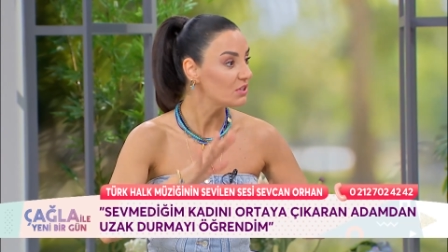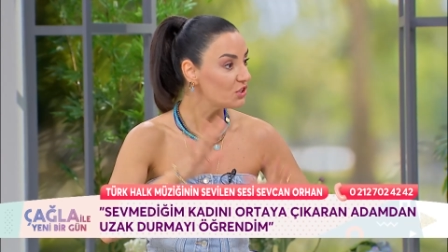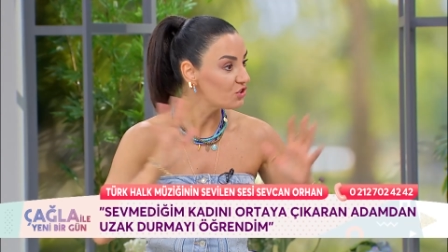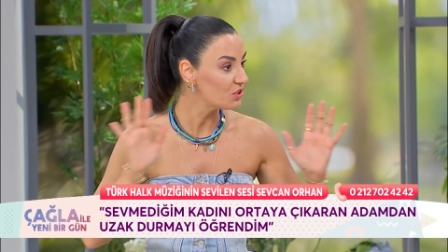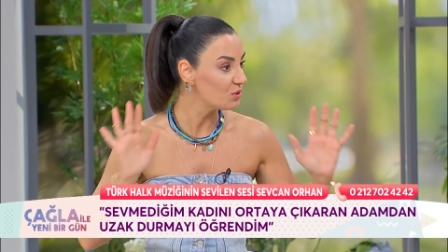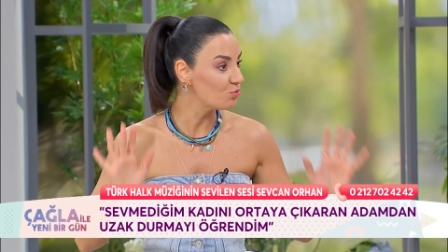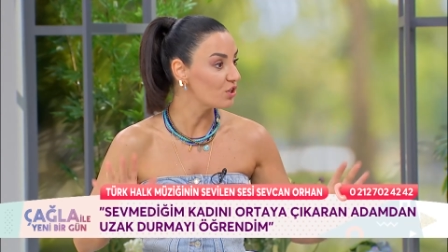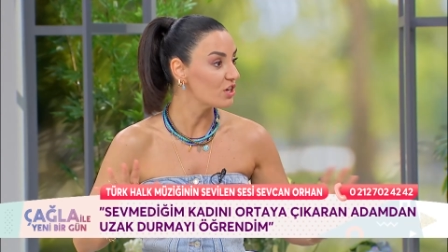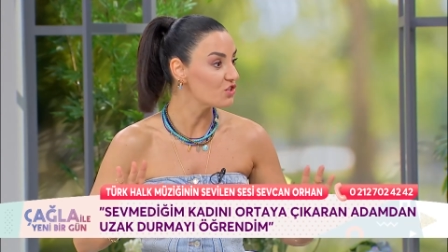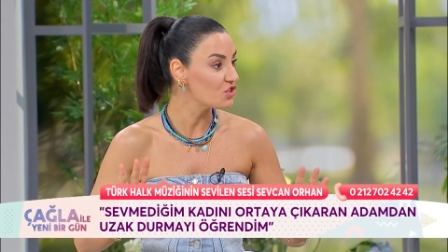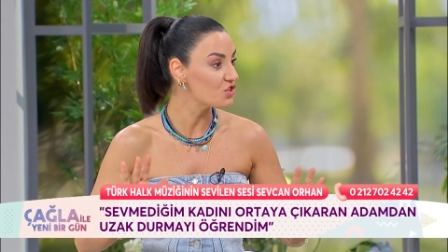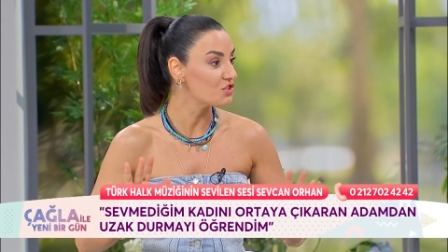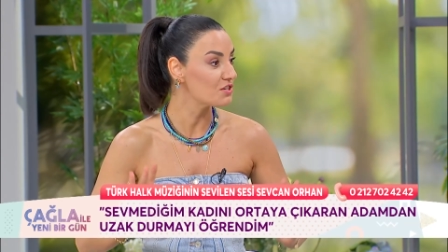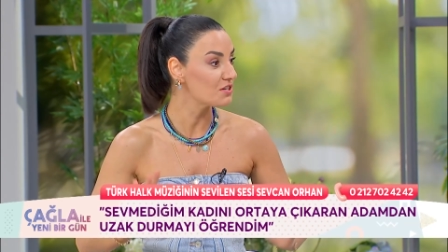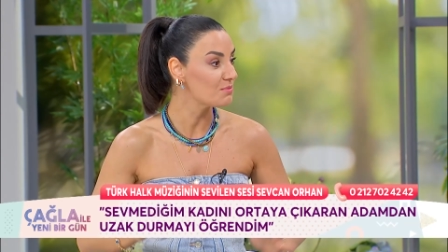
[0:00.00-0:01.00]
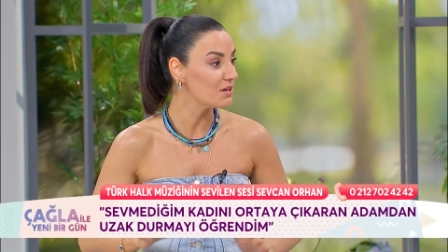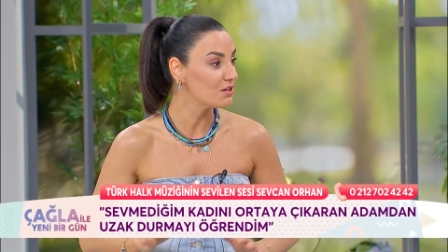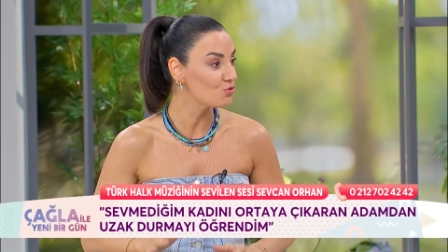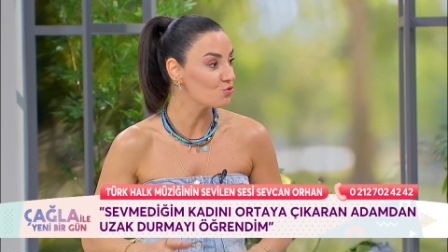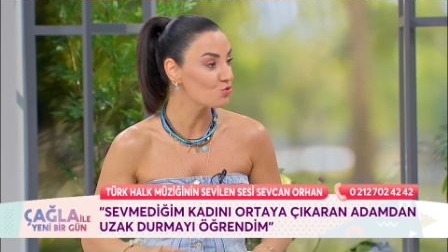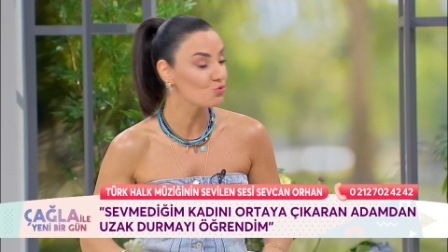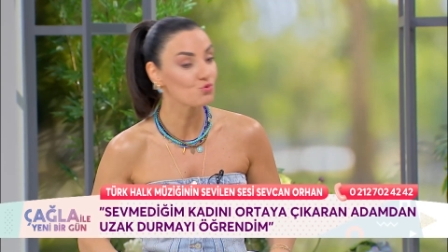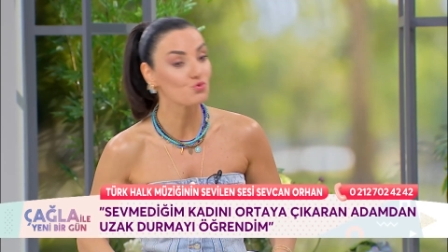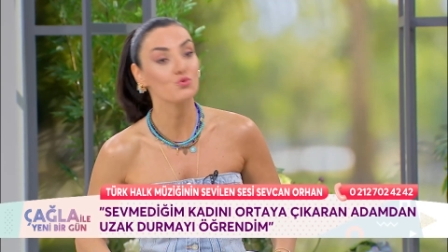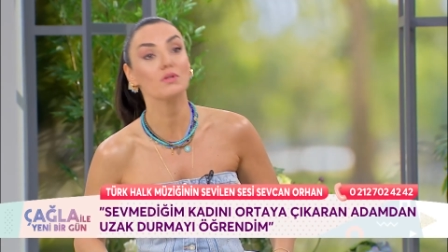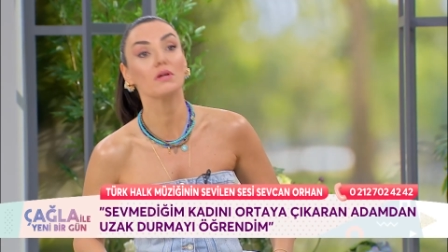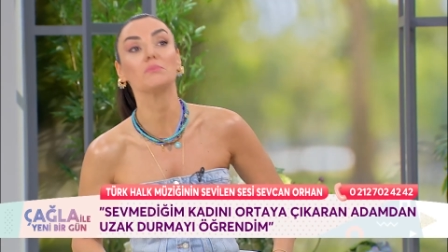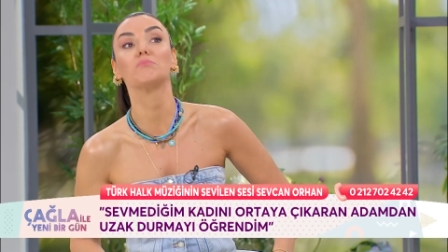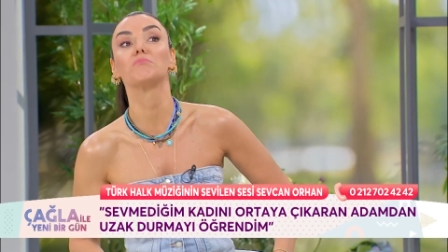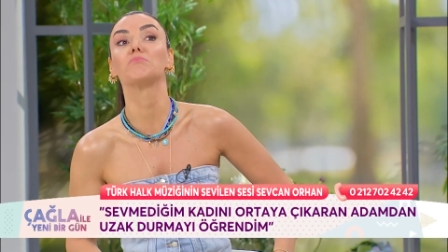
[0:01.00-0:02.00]
işte bu geçiştirilmek
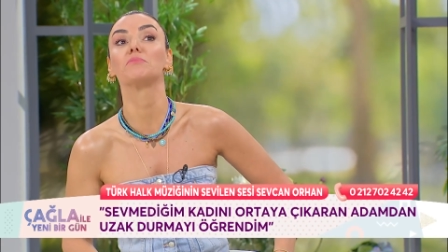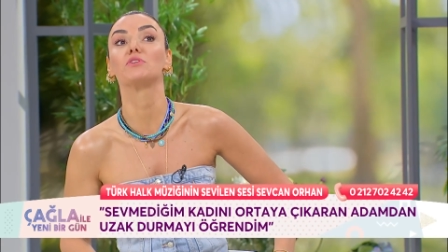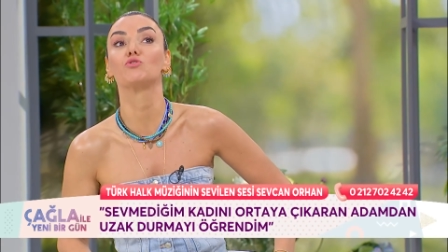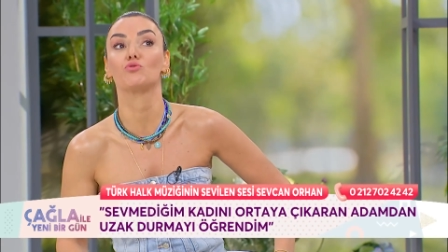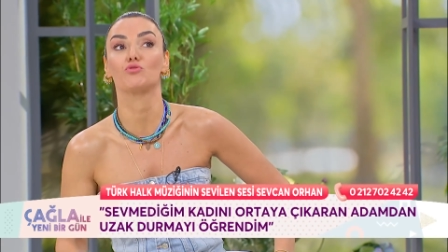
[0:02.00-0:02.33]
duygusundan hiç